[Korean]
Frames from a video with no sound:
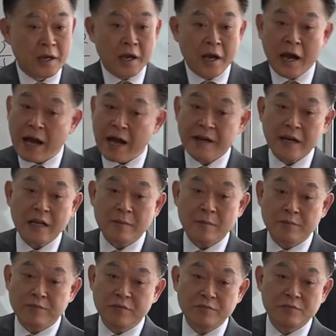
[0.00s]

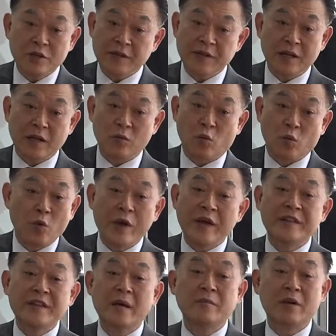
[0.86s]
하나님 품성에 대한
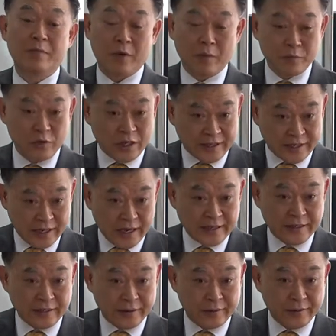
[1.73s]
오해 때문에 범죄한 게
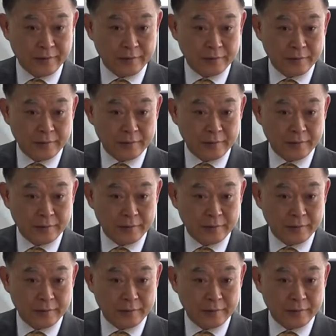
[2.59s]
아니에요.